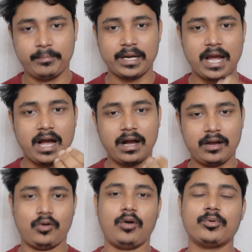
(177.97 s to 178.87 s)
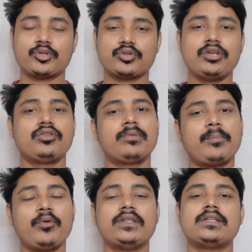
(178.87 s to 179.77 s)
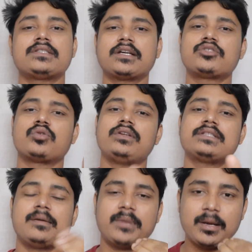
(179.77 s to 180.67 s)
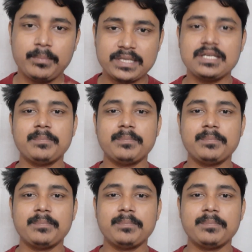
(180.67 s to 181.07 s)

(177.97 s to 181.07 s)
মানে অবশ্যই তোমরা পঁয়ত্রিশ থেকে চল্লিশ নাম্বারের বেশি